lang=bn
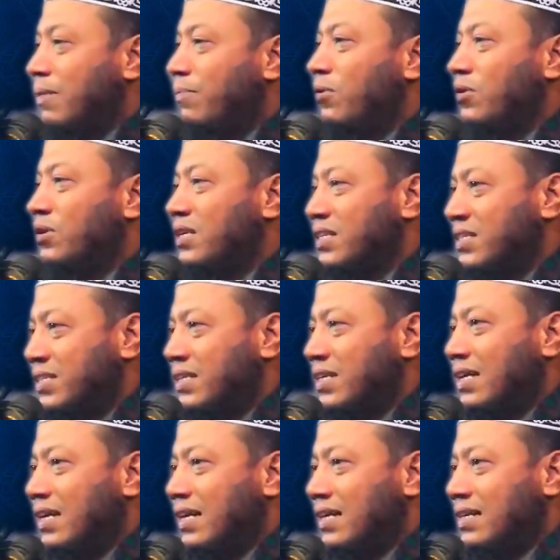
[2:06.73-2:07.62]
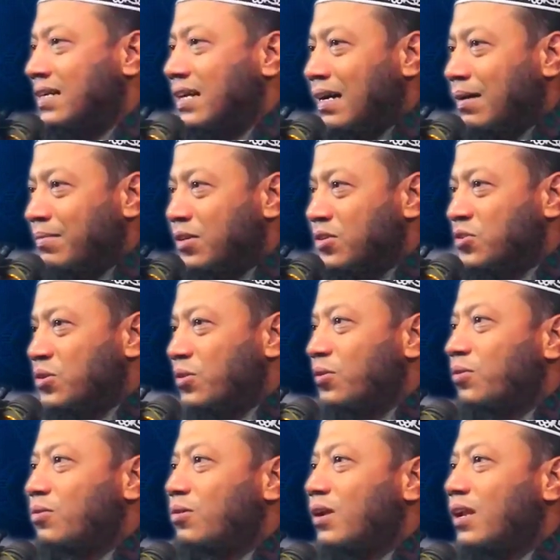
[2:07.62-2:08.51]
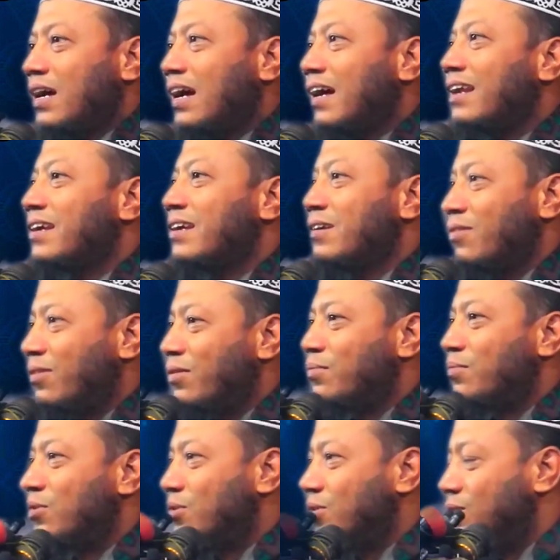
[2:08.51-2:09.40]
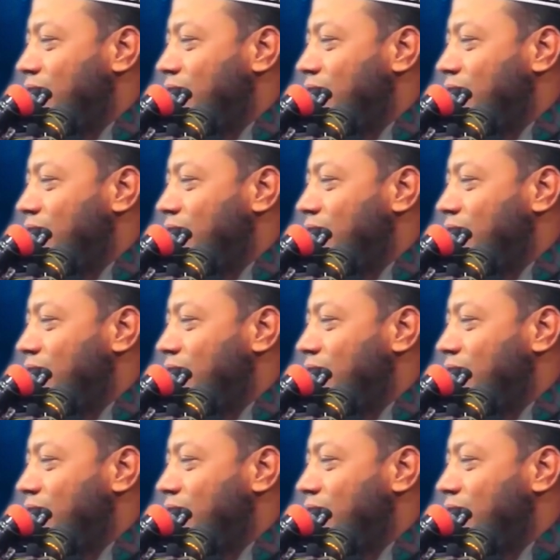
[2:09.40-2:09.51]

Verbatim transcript: সাপোর্ট দিচ্ছে না আমি জোর করে আর কি করব